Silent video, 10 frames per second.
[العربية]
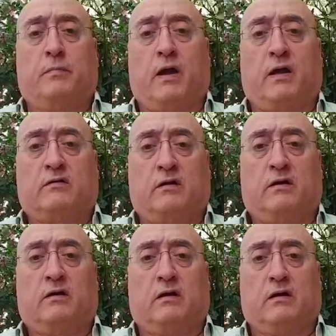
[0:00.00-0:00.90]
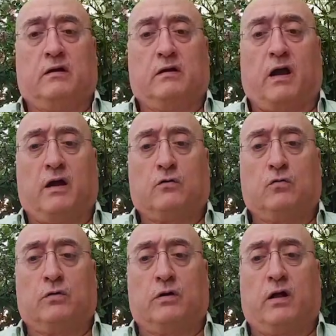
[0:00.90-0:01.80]
مئاتي رح
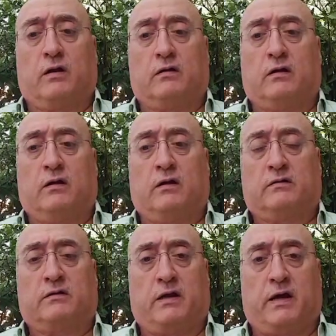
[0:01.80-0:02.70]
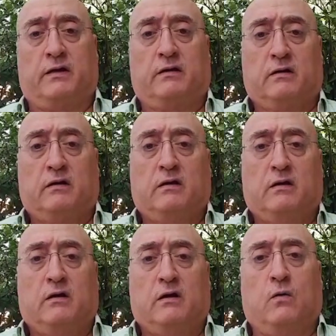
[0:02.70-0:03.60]
يكون نهار التنين
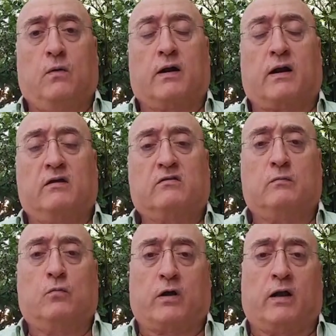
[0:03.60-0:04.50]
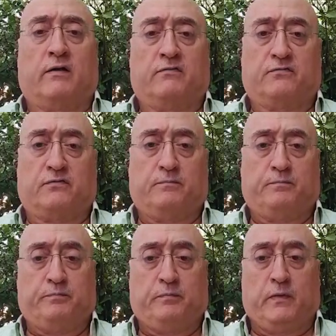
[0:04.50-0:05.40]
هو الرئيس المكلف
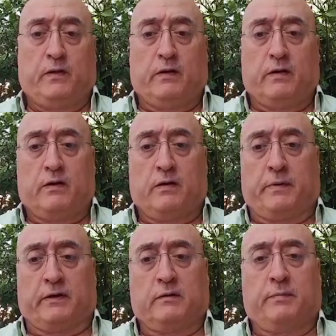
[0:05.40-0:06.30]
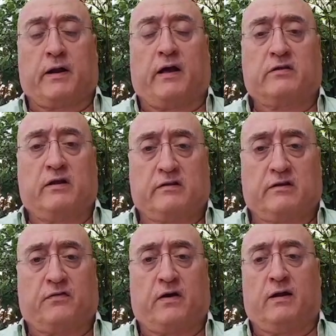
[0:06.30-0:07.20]
باعتبار حصل
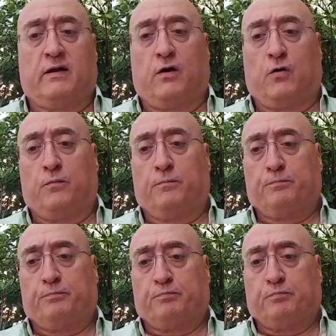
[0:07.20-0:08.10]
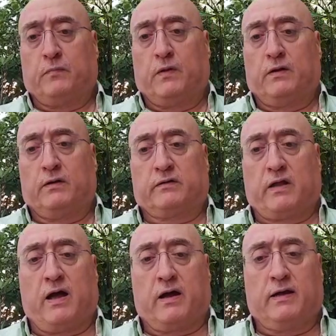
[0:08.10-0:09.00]
اتفاق اليوم
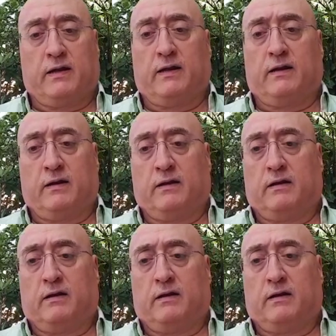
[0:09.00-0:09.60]
انتهى خلال